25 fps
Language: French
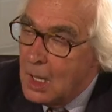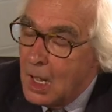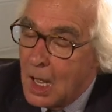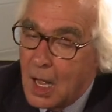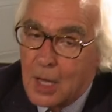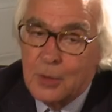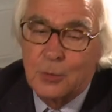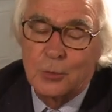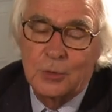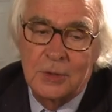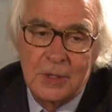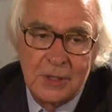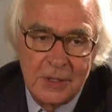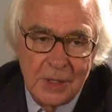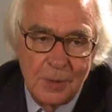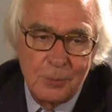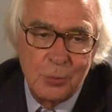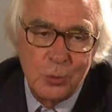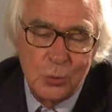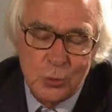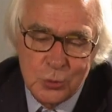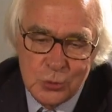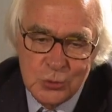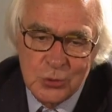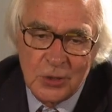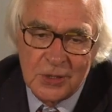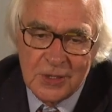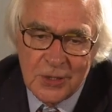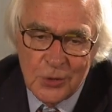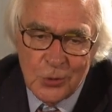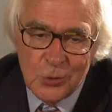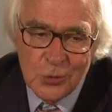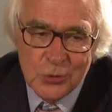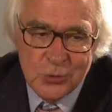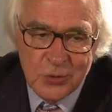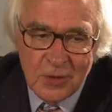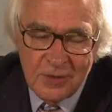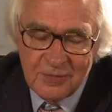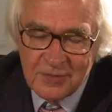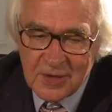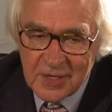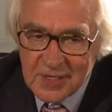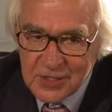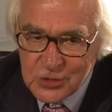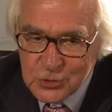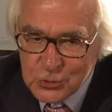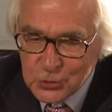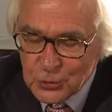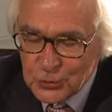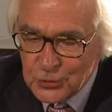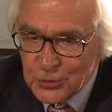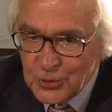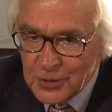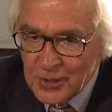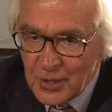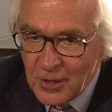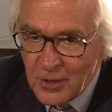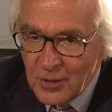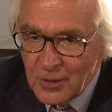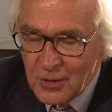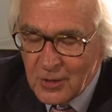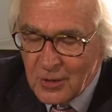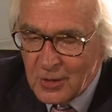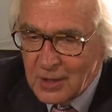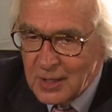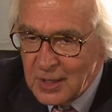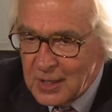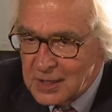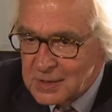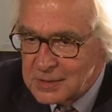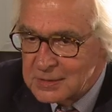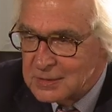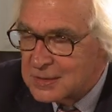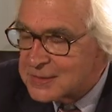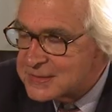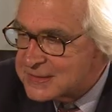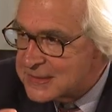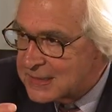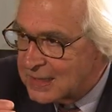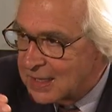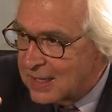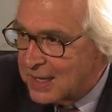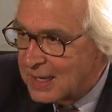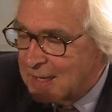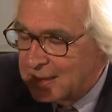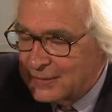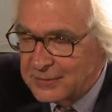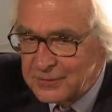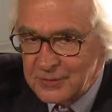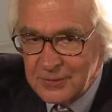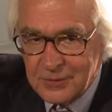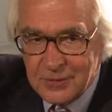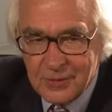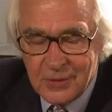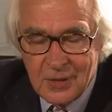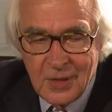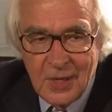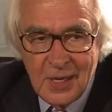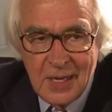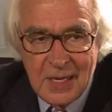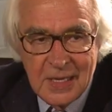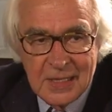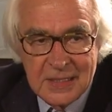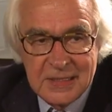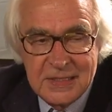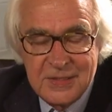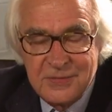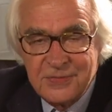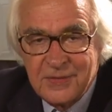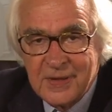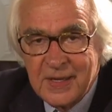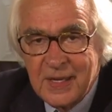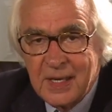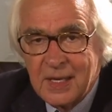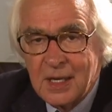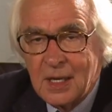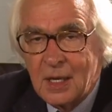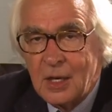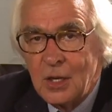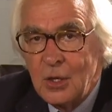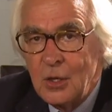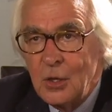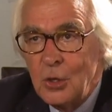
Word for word: Ah, écoutez, il y a beaucoup de gens qui reçoivent la Légion d'honneur euh, dans ces grades divers.